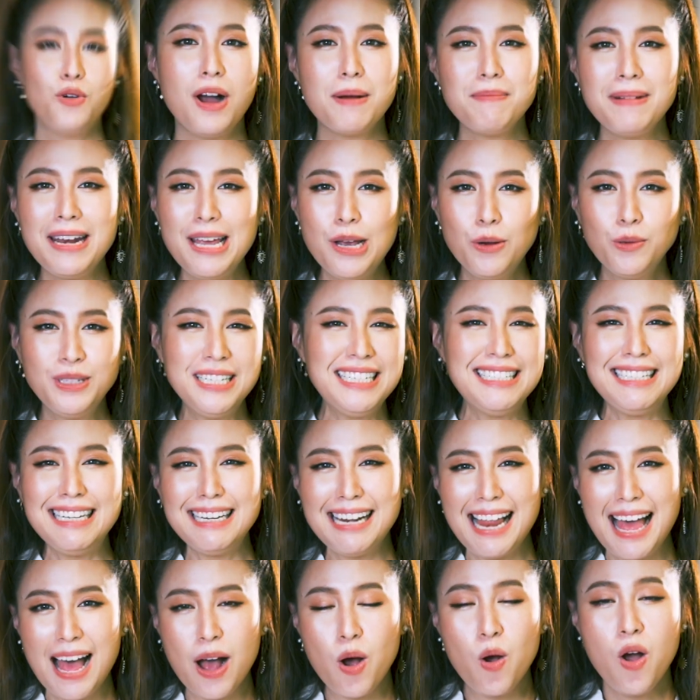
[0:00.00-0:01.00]
ความเร็วจริงๆ
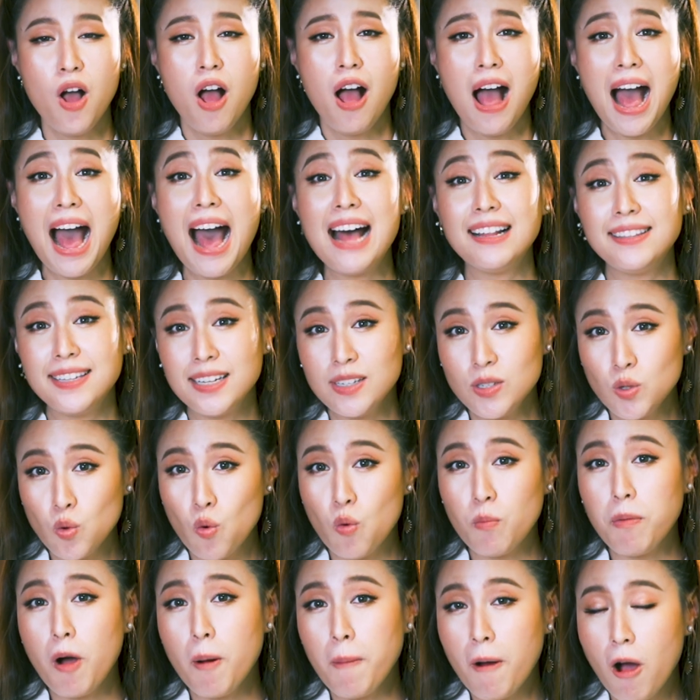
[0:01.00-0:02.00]
แล้วอาจจะสูง
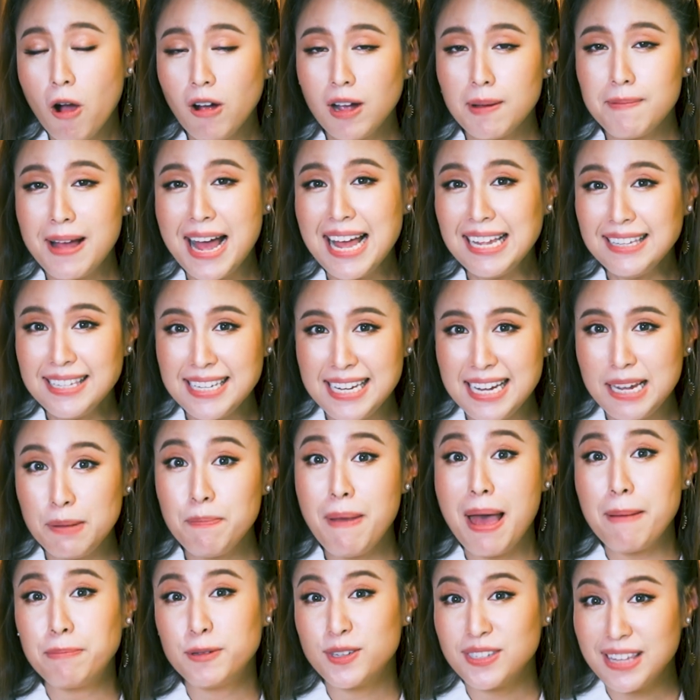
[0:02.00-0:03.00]
พอๆกับ 5G
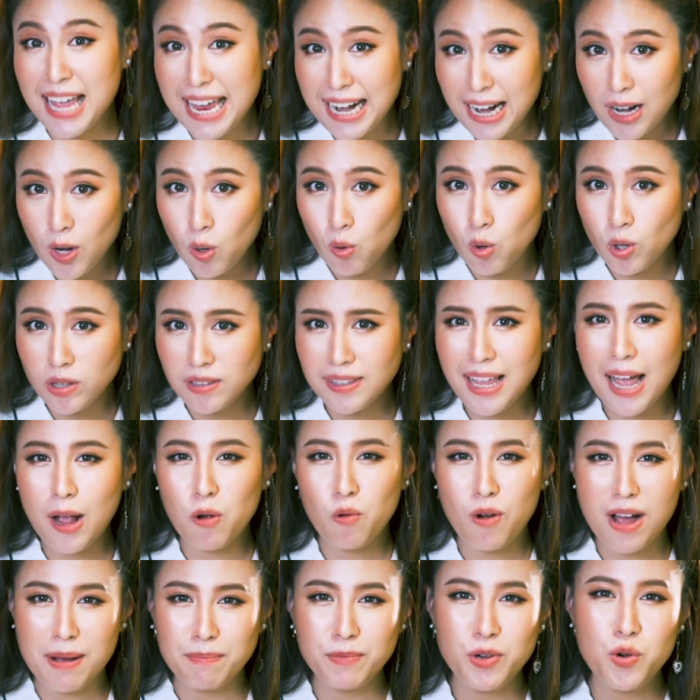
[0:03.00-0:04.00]
แบบ standalone แต่
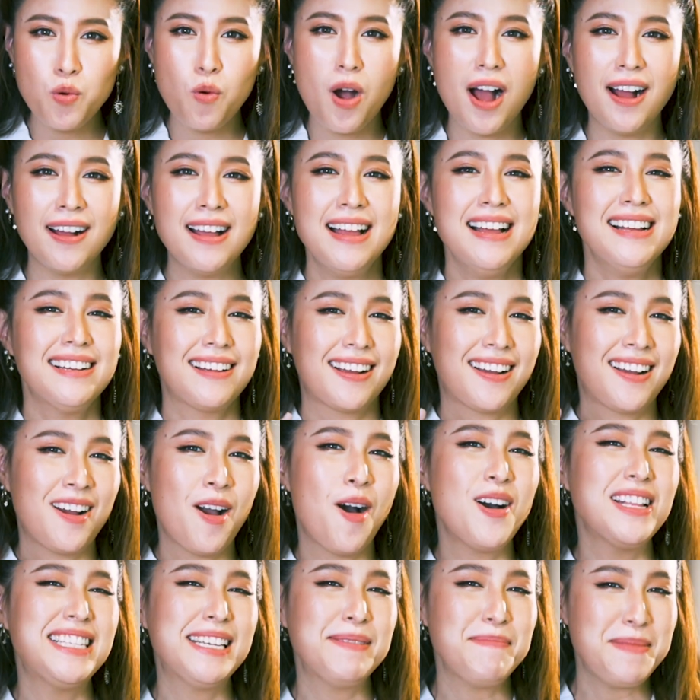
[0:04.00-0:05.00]
ความหน่วง
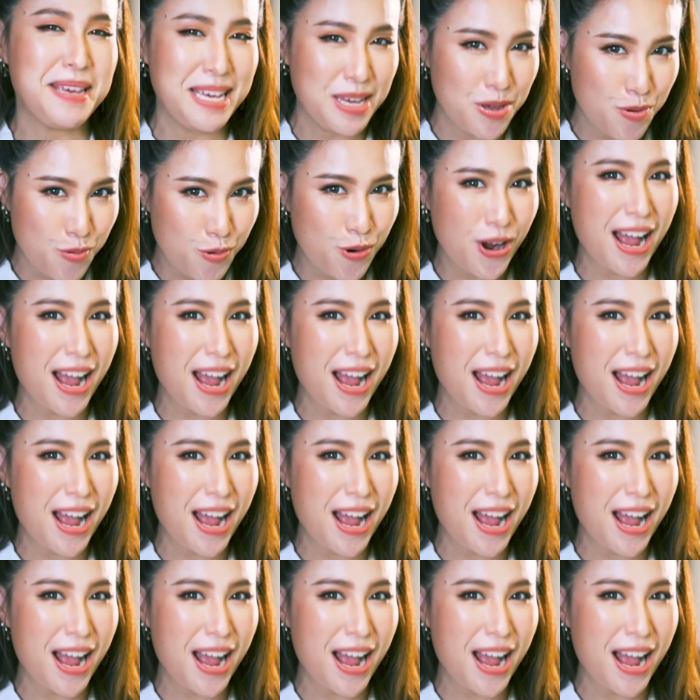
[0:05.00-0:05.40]
ก็จะมีอยู่